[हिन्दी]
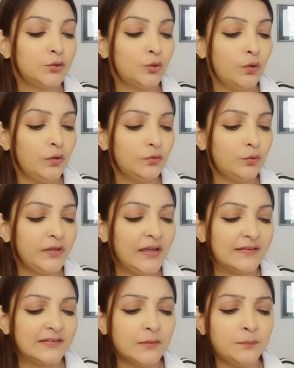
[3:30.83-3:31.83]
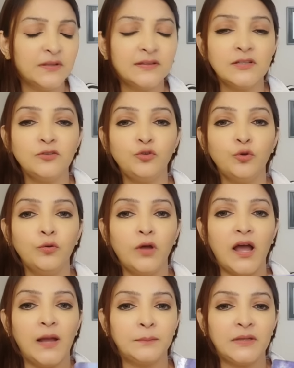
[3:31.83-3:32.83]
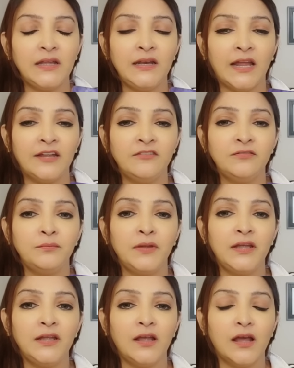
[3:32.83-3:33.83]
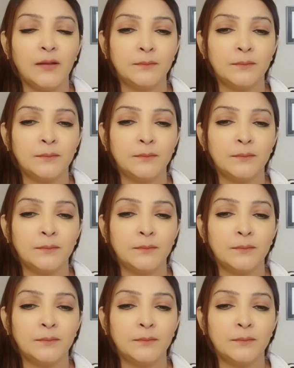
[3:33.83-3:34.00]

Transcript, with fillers: तो कोई ऐसा पर्सन जो आपकी लाइफ में